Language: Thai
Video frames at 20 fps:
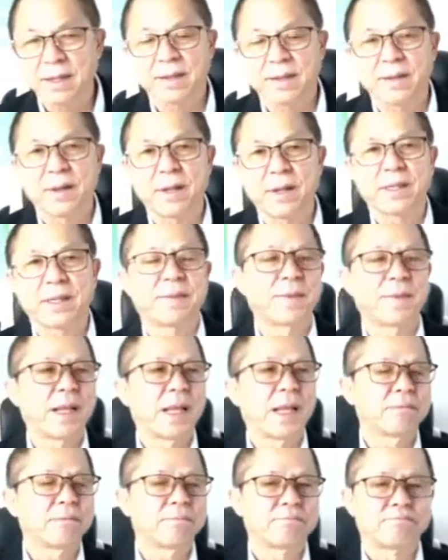คริปโตเคอ
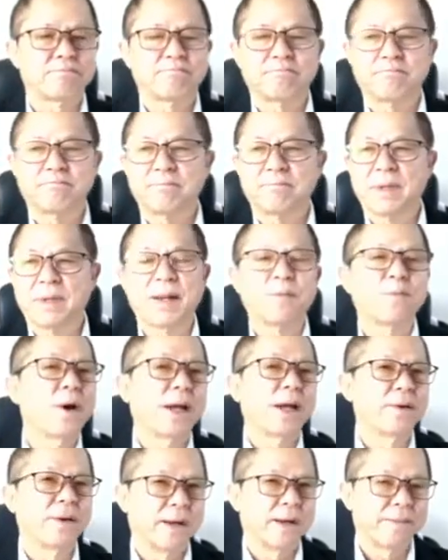เรนซีถา
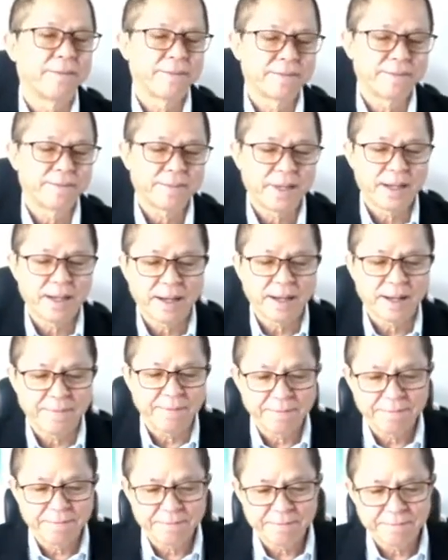มจริงๆเลยอะ
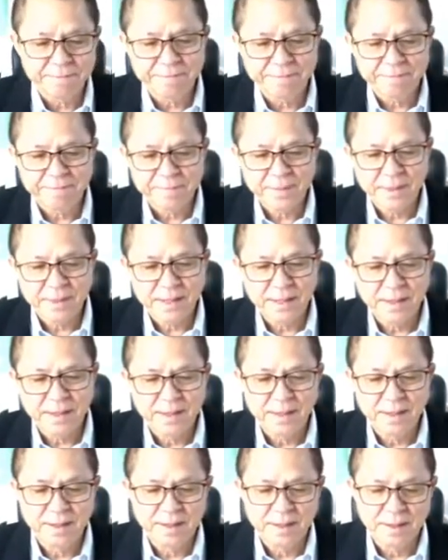ใครมีความรู้
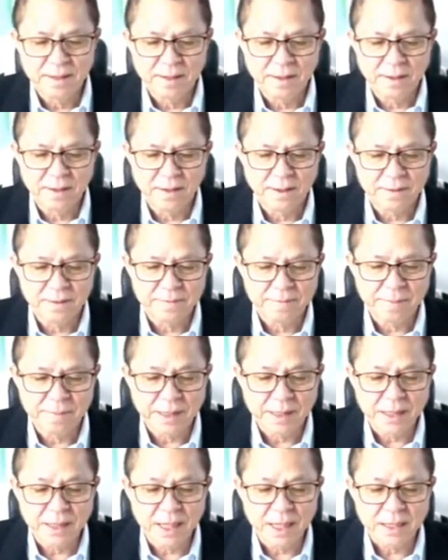ดีๆเรื่องนี้บ้าง
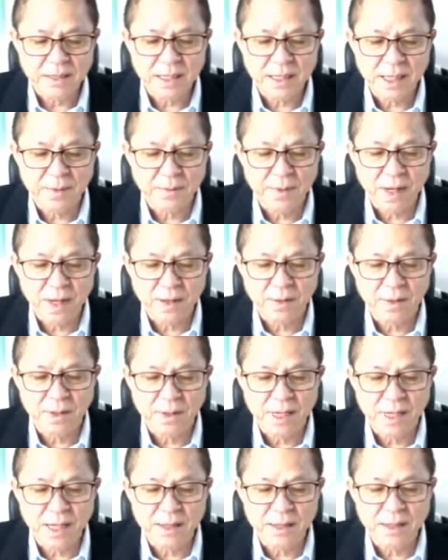
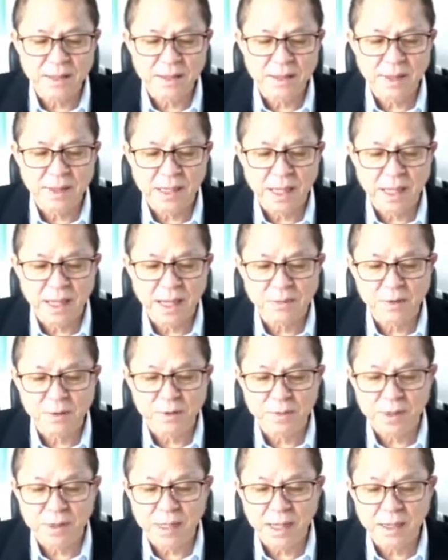มันคืออะไรอะ
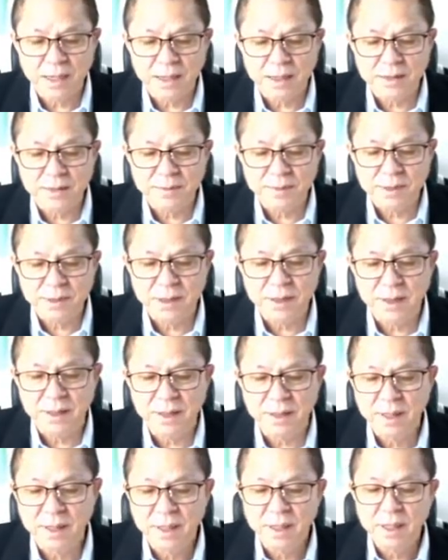ผ
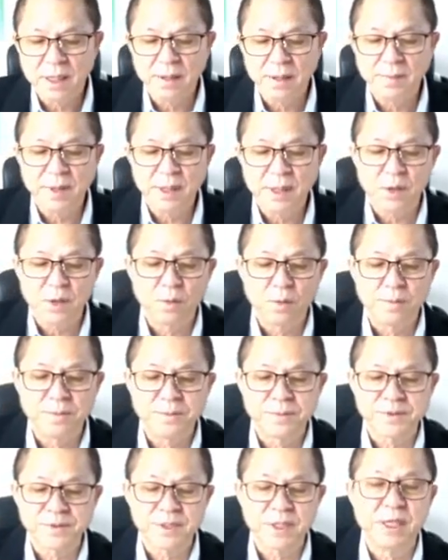มพยายามศึกษา
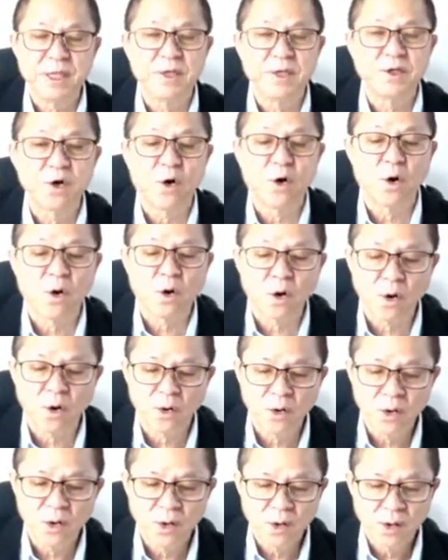มาหลายวัน
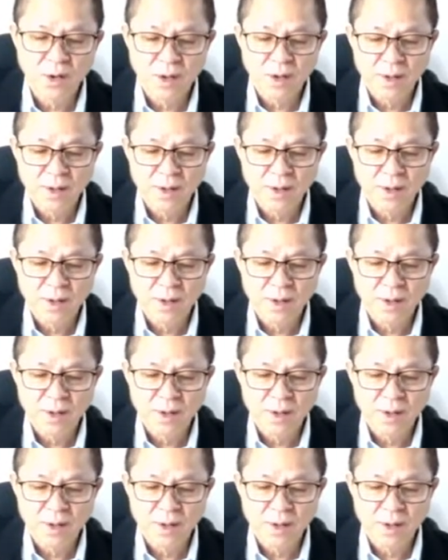คริปโต